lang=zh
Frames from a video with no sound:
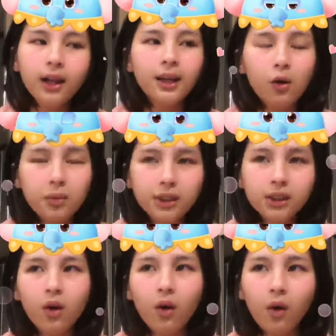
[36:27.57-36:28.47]
那我们这
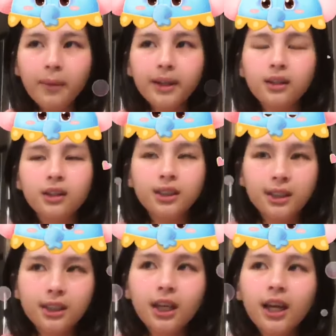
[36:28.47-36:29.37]
种后辈的人，
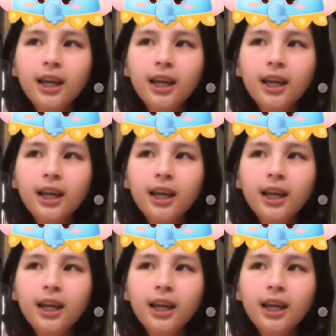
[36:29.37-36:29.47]
其实